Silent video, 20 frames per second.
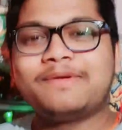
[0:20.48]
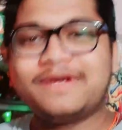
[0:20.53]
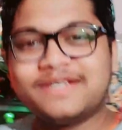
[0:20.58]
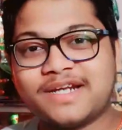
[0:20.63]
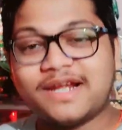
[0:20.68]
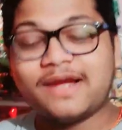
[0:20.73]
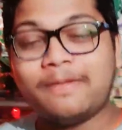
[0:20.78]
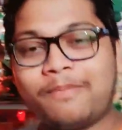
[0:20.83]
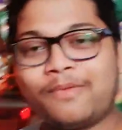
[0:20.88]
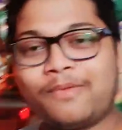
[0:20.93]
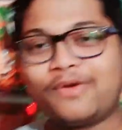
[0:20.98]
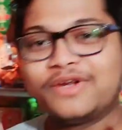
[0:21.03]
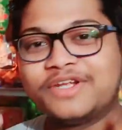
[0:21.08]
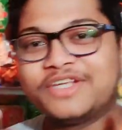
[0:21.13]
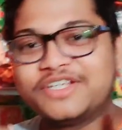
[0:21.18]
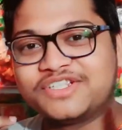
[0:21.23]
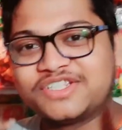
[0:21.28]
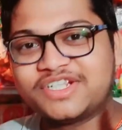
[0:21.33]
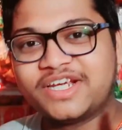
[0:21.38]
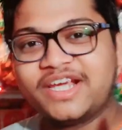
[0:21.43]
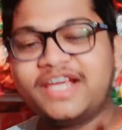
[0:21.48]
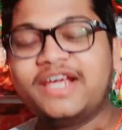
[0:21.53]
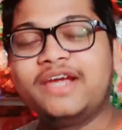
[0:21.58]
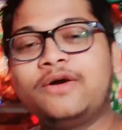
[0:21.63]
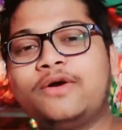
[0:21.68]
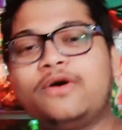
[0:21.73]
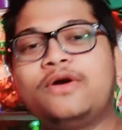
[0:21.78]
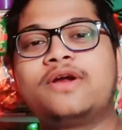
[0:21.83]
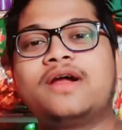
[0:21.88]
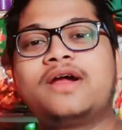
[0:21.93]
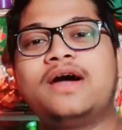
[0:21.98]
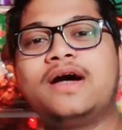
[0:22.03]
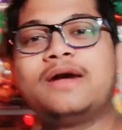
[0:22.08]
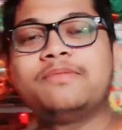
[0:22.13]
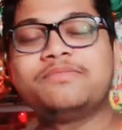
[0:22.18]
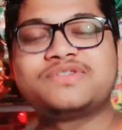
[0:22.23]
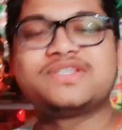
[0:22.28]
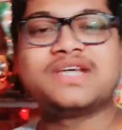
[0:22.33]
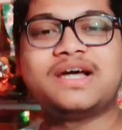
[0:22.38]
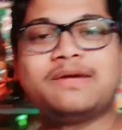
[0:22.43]
बज रहे हैं पौने छः और
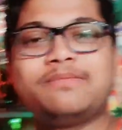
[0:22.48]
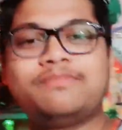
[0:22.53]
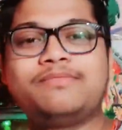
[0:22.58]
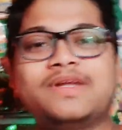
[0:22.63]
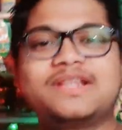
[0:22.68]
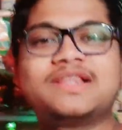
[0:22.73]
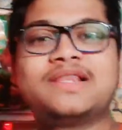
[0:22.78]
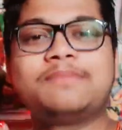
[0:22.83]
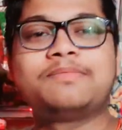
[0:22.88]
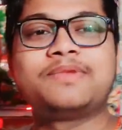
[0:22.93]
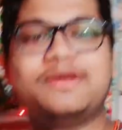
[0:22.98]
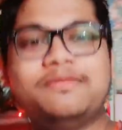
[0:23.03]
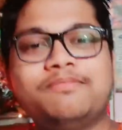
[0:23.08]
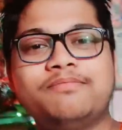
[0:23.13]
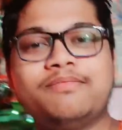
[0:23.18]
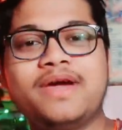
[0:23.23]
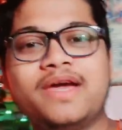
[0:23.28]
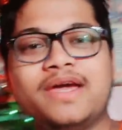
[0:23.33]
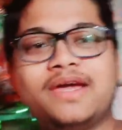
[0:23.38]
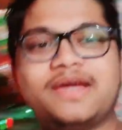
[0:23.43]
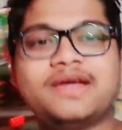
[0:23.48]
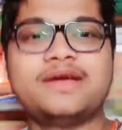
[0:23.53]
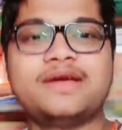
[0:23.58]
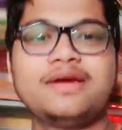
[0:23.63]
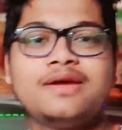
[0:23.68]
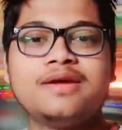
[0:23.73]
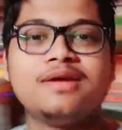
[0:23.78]
हम सब मतलब कि मैं